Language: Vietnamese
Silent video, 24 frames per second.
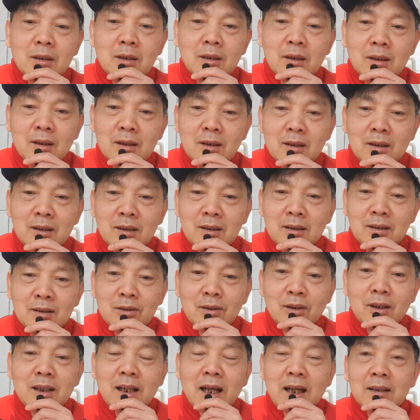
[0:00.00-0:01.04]
uh,
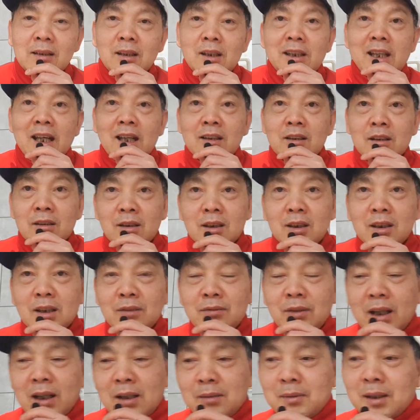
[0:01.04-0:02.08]
khó khăn về nhà cửa để
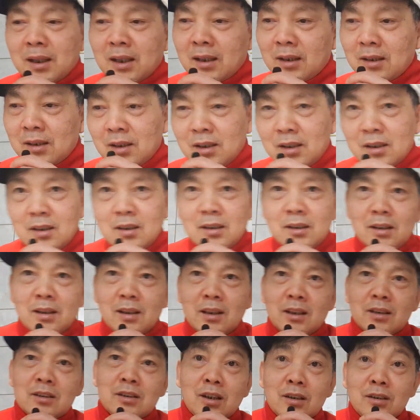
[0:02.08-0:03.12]
phải mà
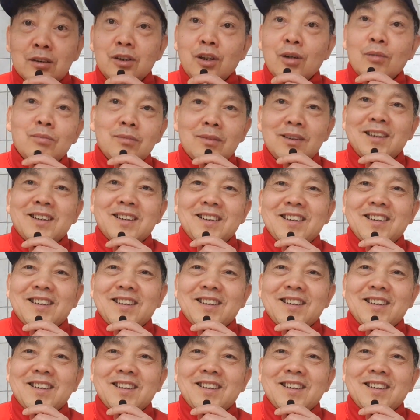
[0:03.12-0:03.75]
uh, sử dụng